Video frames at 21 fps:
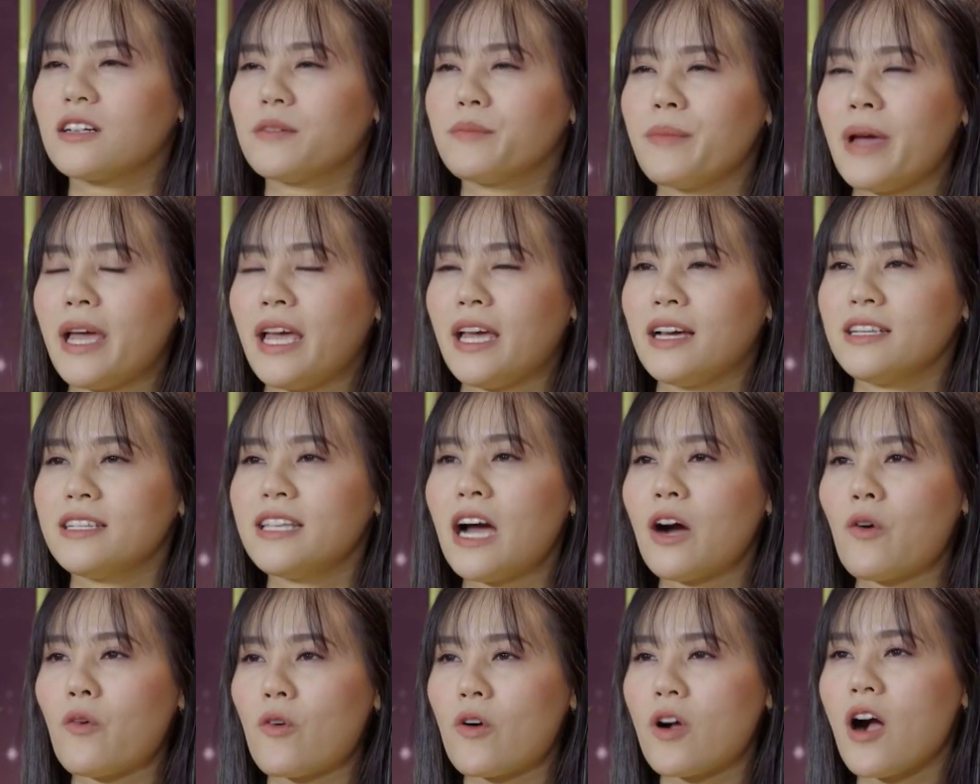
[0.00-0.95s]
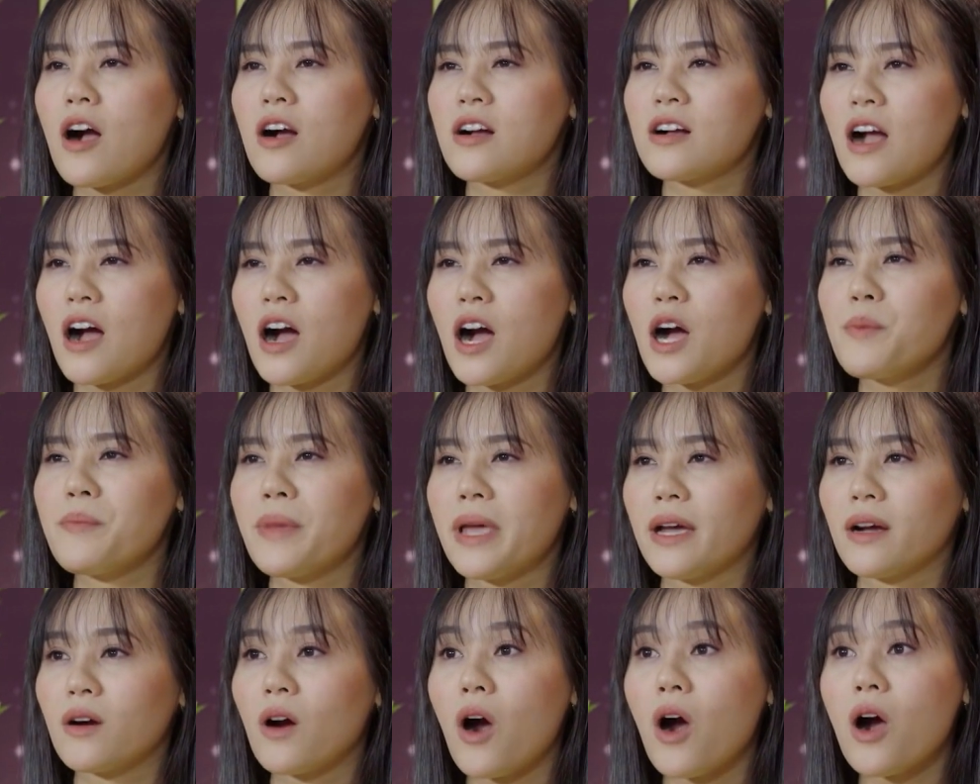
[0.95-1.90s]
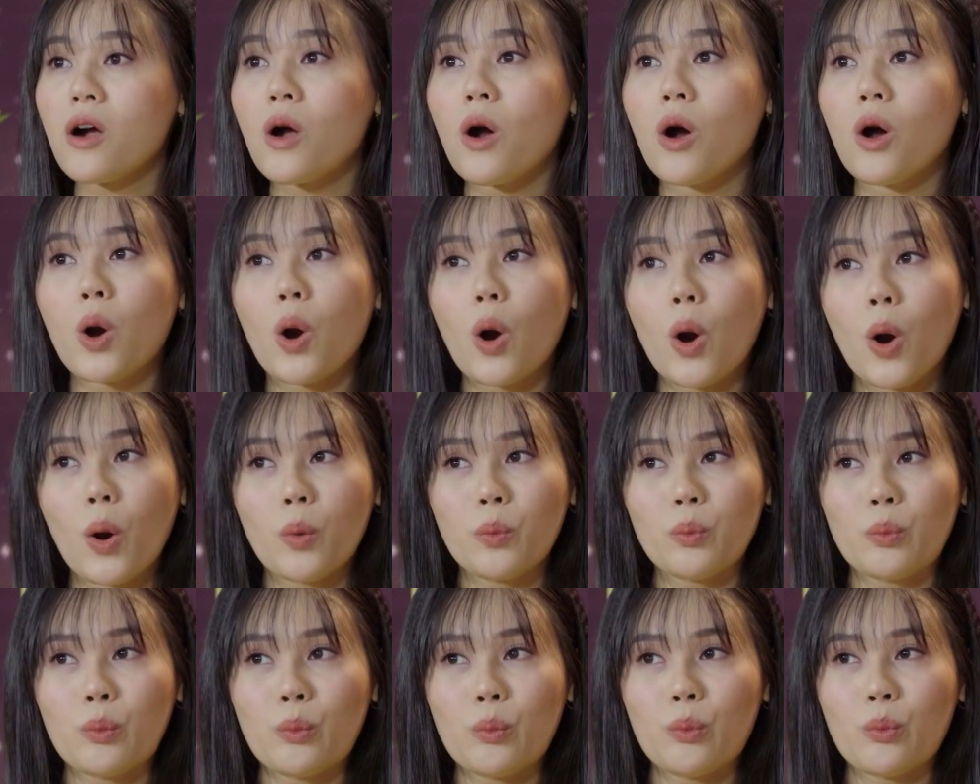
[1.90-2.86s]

mẹ giàu con có mẹ khó con khôn